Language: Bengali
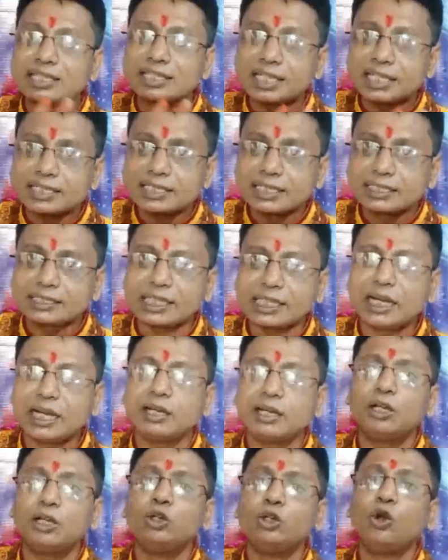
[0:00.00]
আস্তে আস্তে তার
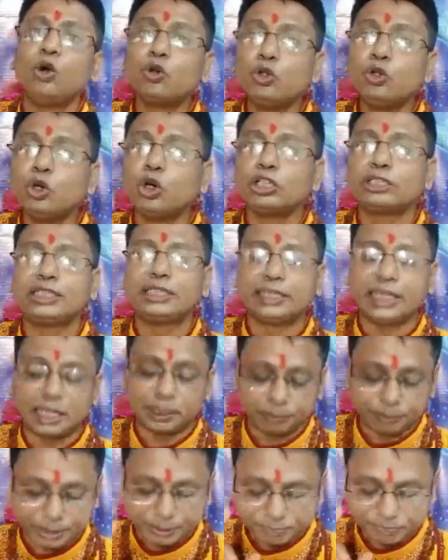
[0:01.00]
লঘু হতে
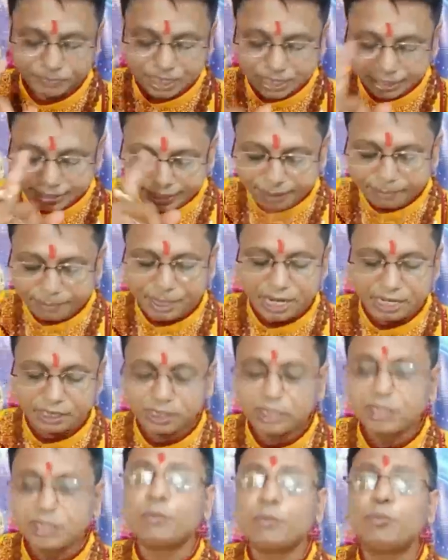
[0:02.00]
থাকবে এবার
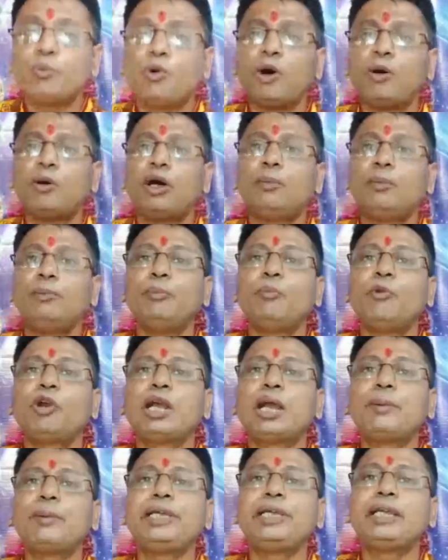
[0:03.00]

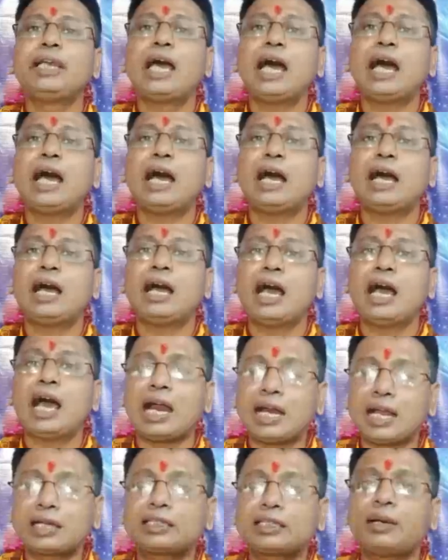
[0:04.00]
মনামির
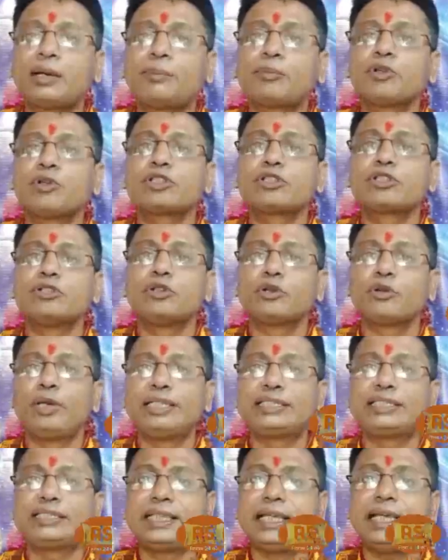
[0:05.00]
আর একটা প্রশ্ন
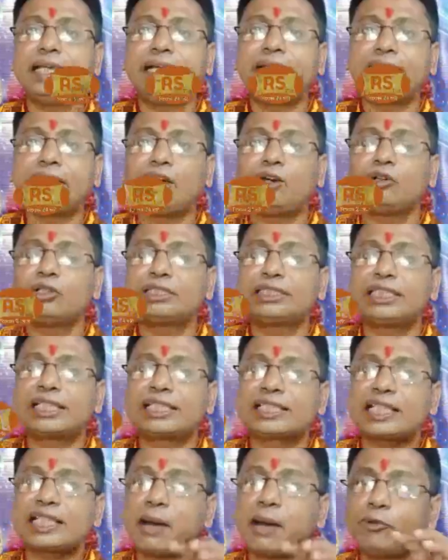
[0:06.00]
রয়েছে এটা হচ্ছে
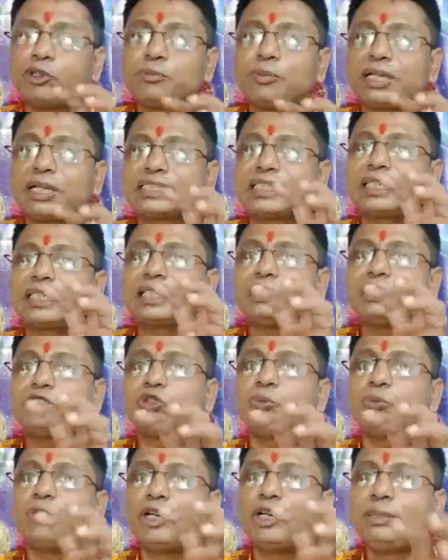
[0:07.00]
শ্রাবণ মাসের
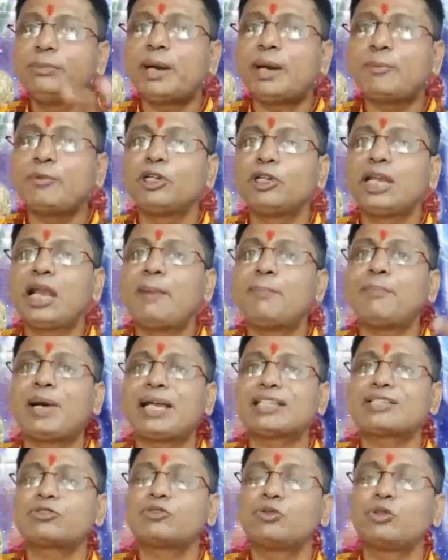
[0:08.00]
কিছু মহিমা বললাম
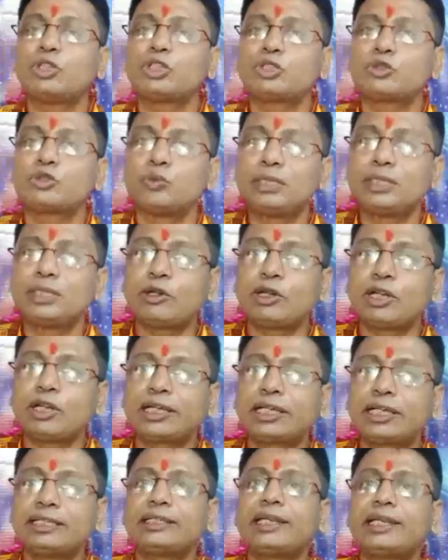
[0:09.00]
বাস্তুদোষ
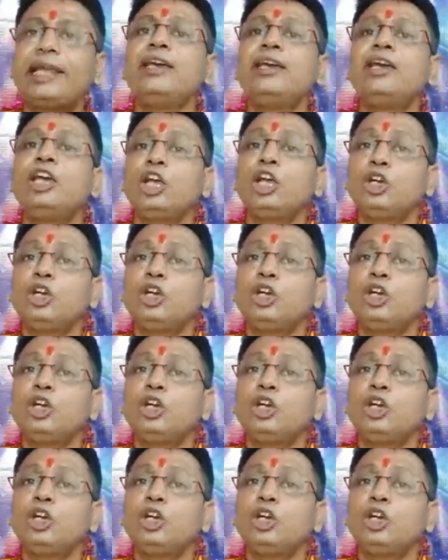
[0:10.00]
দূরীকরণের ক্ষেত্রে